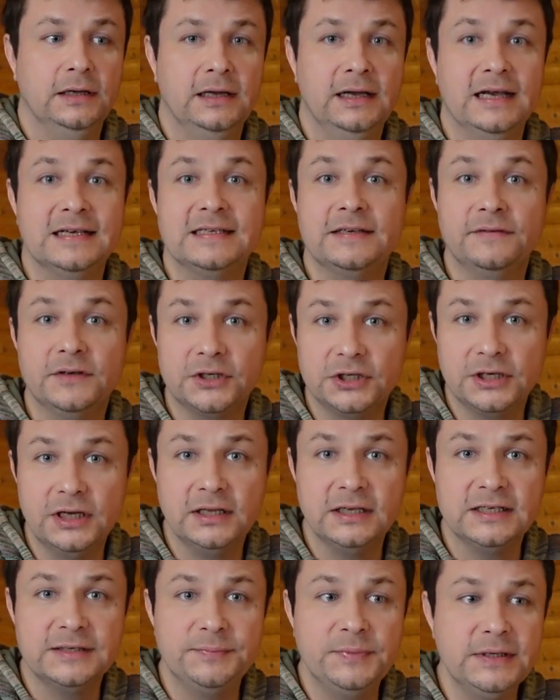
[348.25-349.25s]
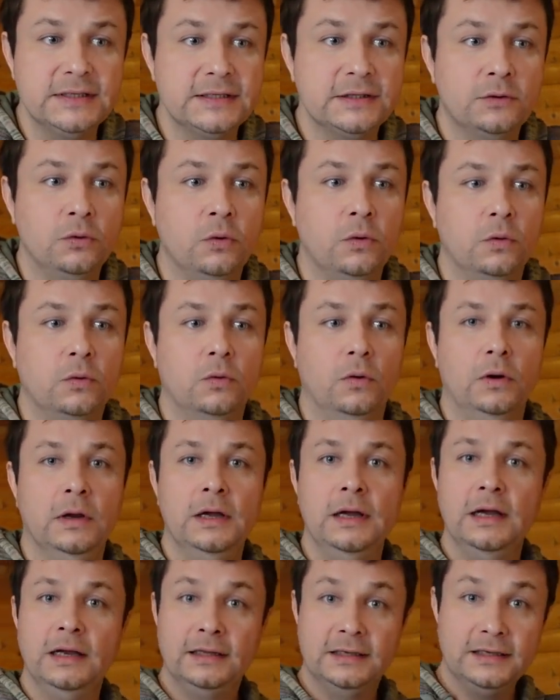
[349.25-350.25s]
«Я совершенно сбит с толку.
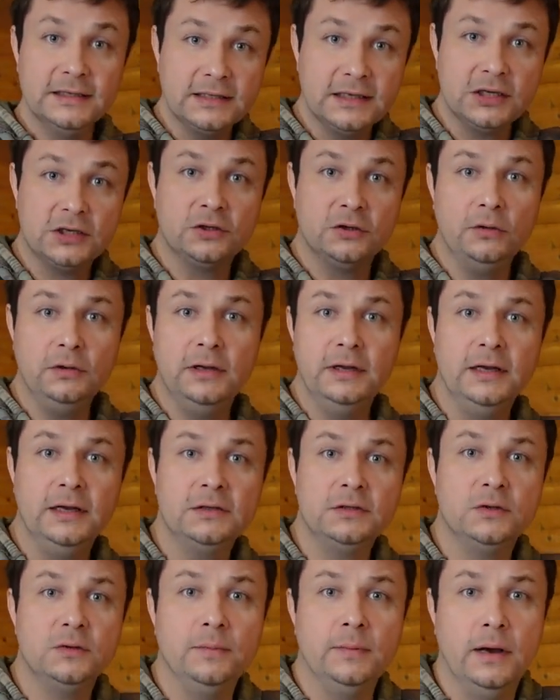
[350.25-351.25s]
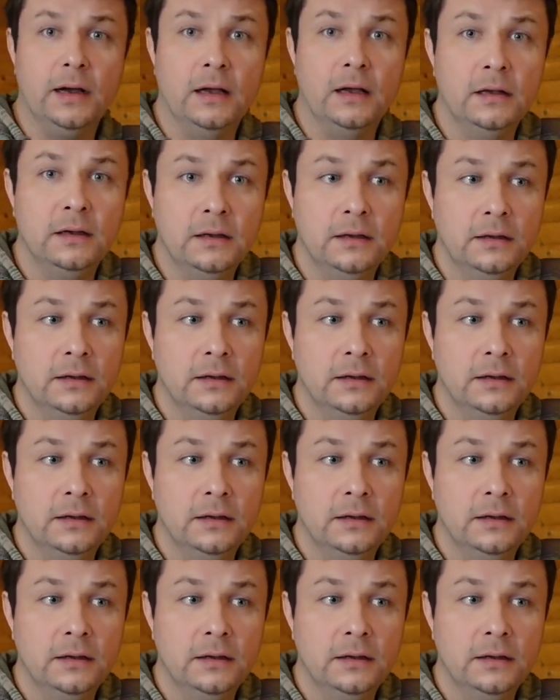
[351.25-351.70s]
Не сошел ли я с ума?»